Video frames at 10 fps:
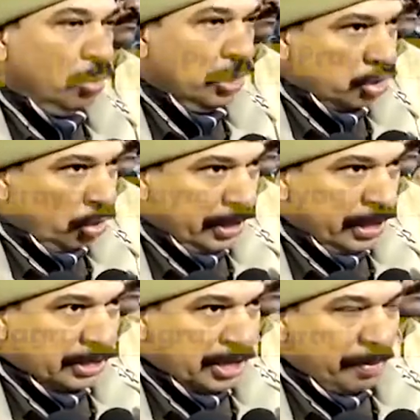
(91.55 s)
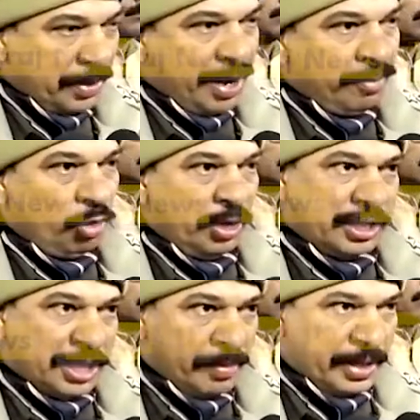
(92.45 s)
पुलिस चौकी की स्थापना हम लोगों
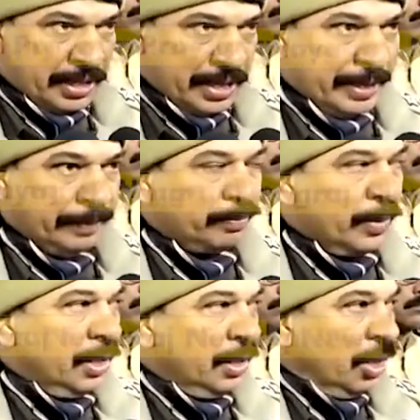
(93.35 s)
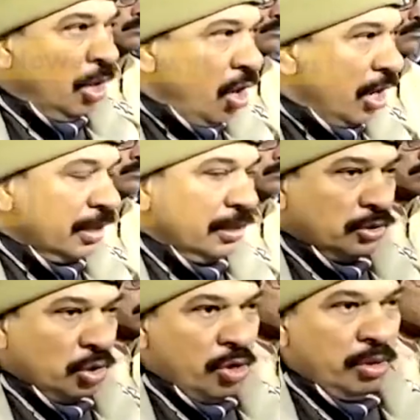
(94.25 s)
ने जल में की है और
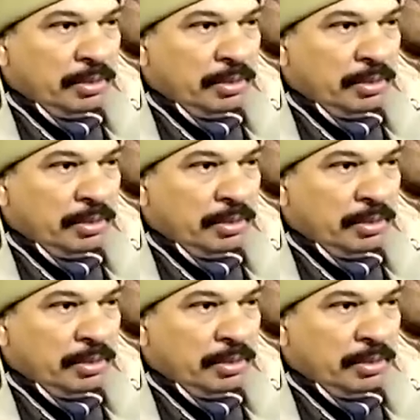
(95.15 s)
जो